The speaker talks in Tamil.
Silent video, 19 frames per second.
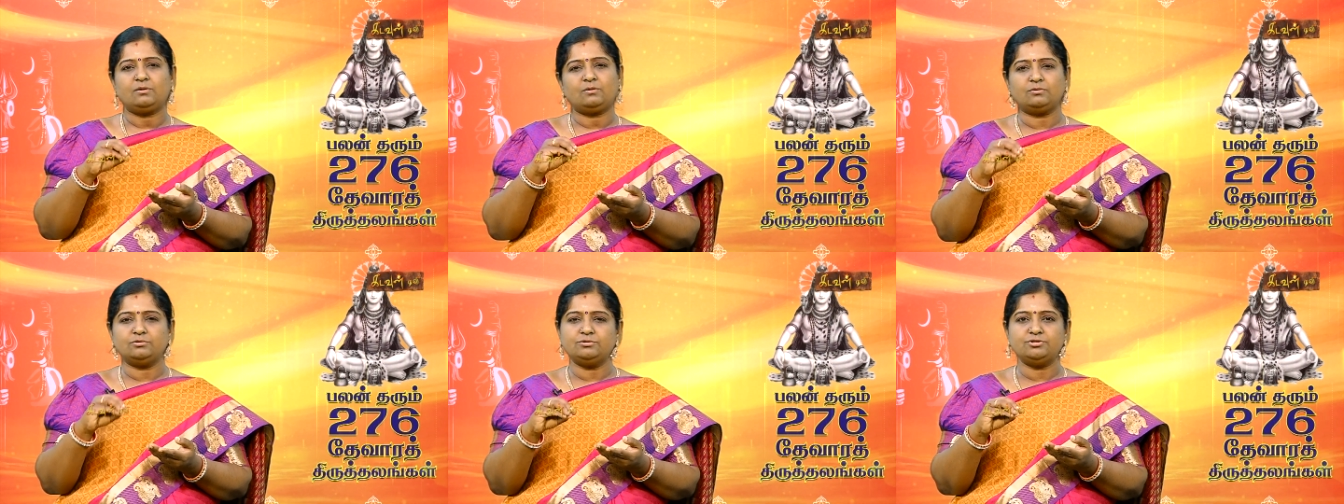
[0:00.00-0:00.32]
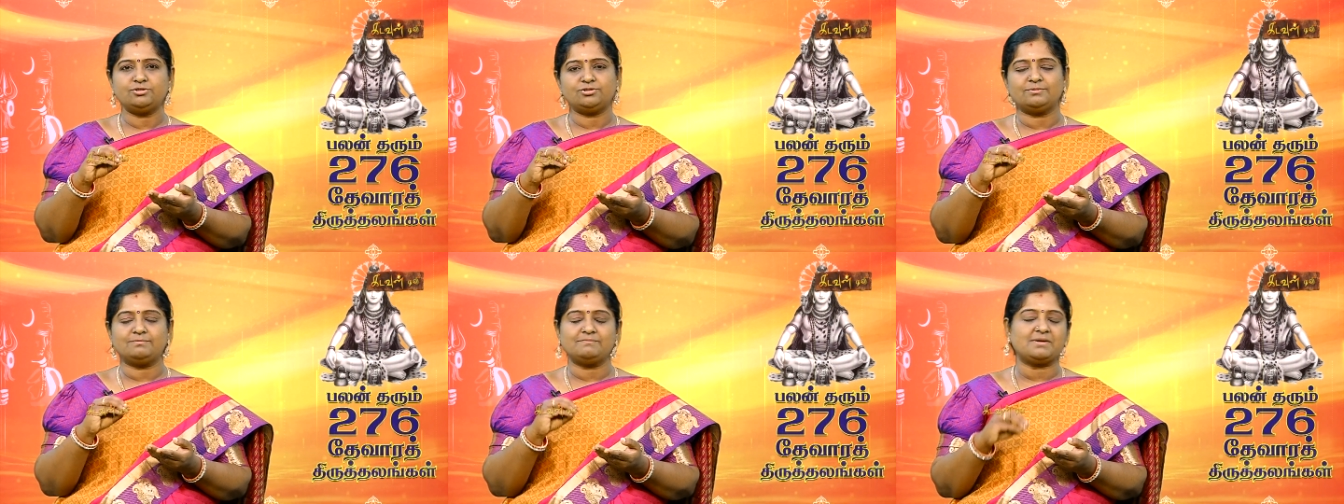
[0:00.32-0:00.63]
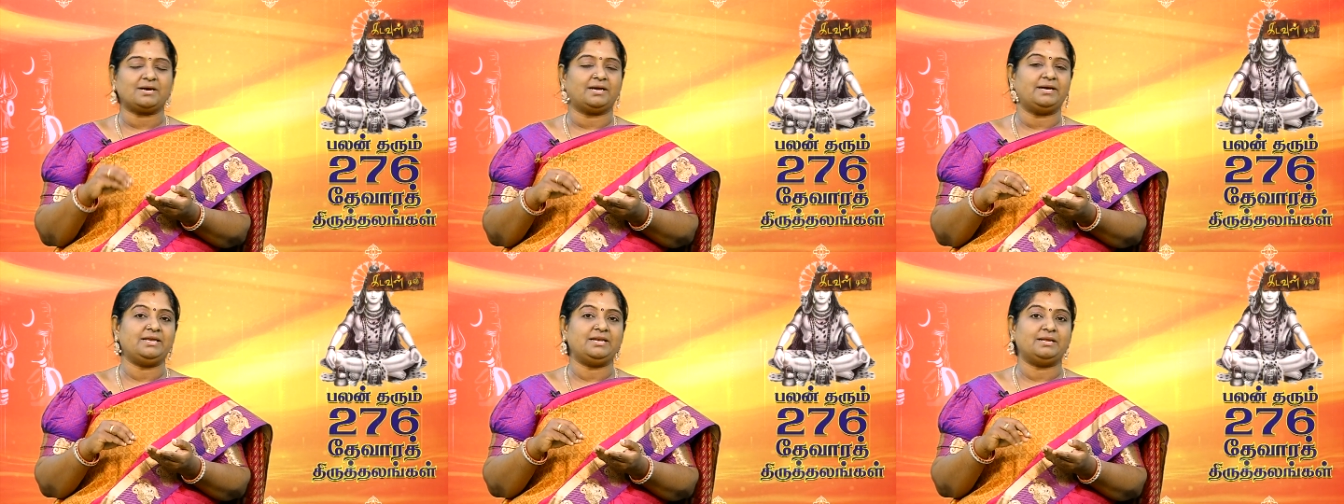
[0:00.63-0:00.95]
கொஞ்சம்
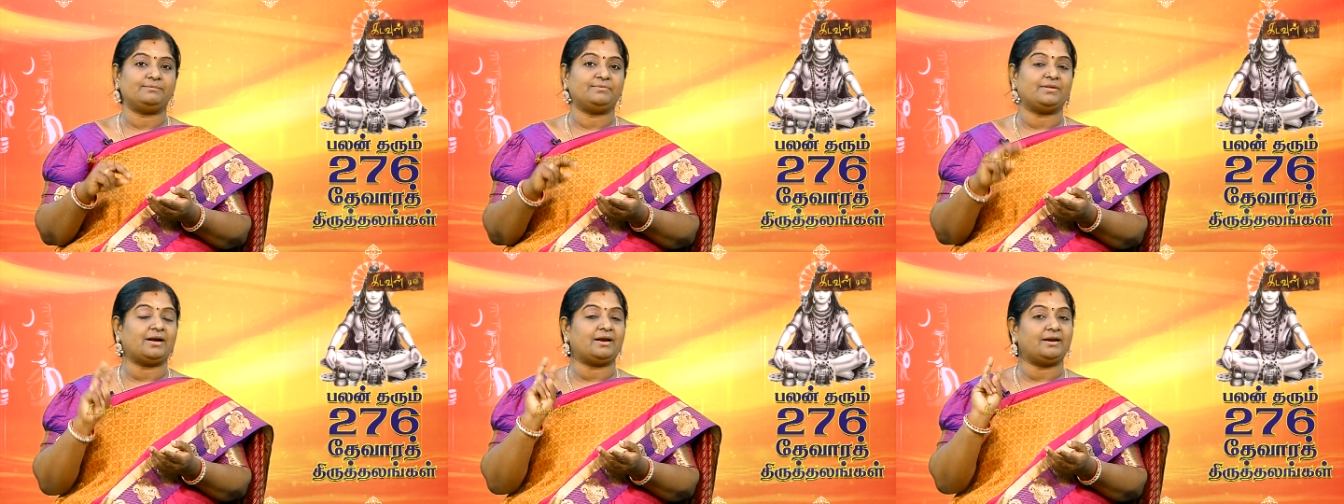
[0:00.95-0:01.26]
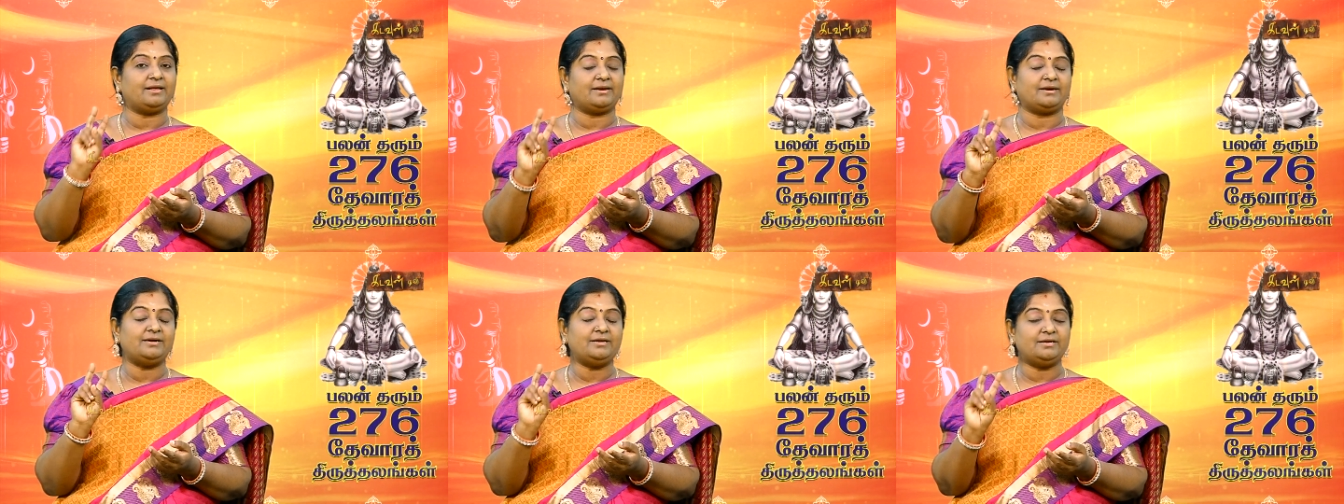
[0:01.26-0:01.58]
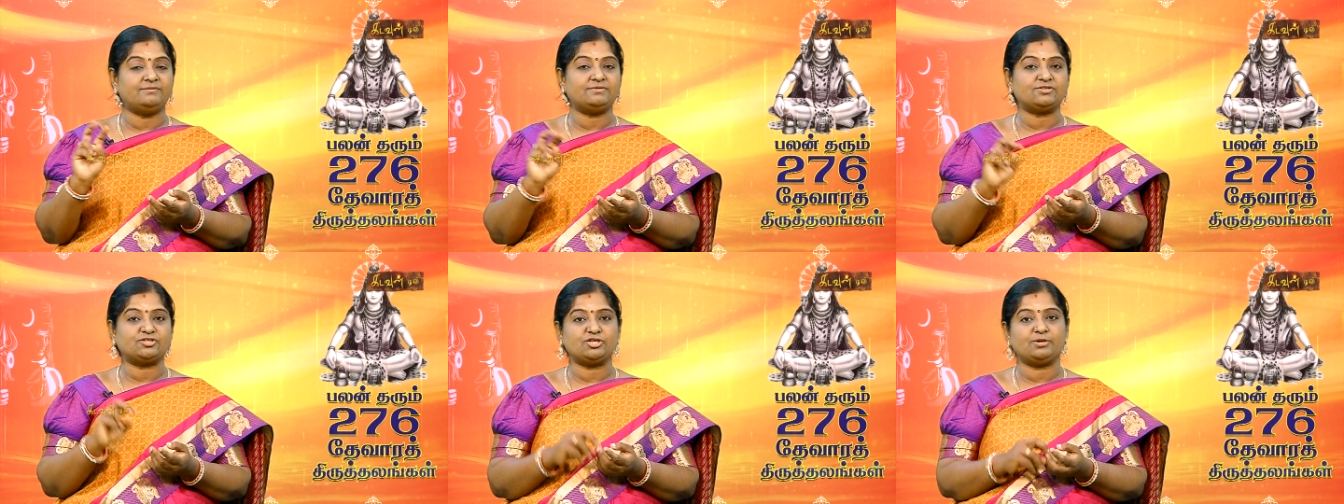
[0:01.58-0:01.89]
கடினம் தான் ஆனால்
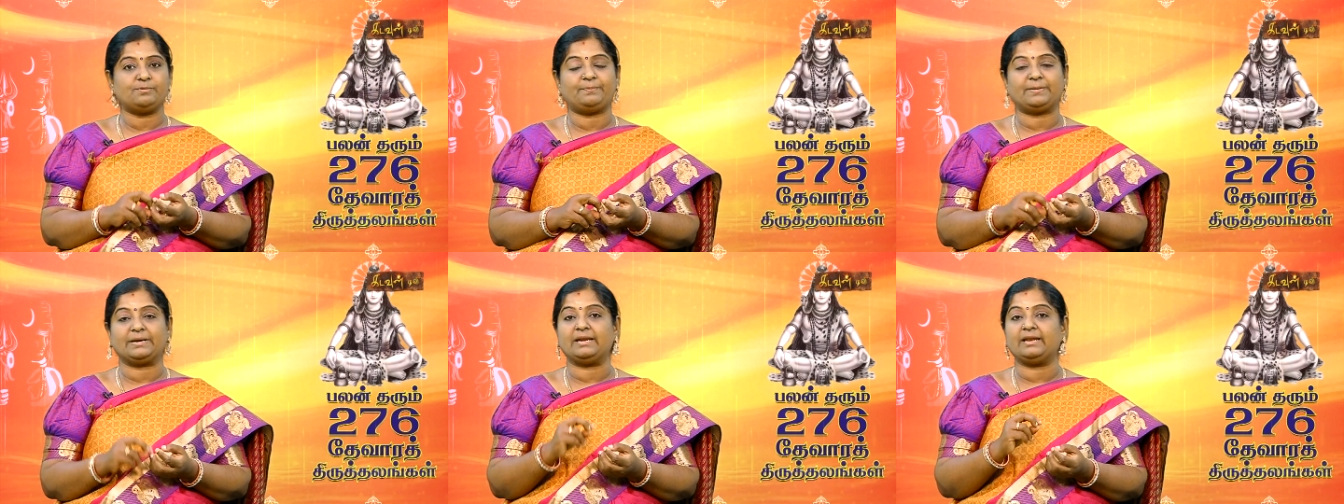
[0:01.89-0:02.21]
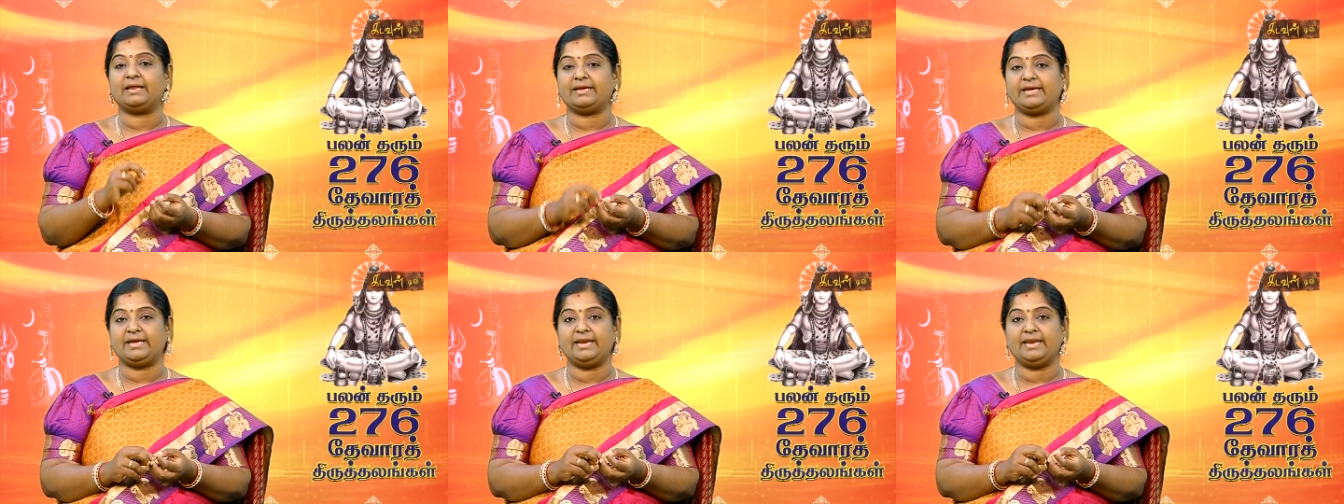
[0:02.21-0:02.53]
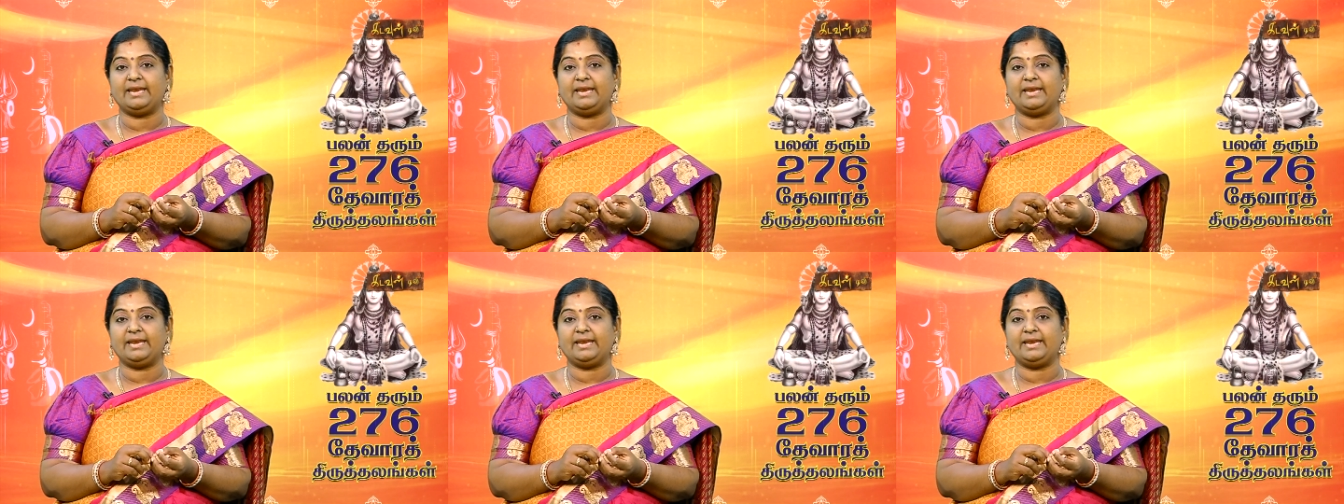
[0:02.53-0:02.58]
ரெண்டு விஷயம் பண்ணலாம்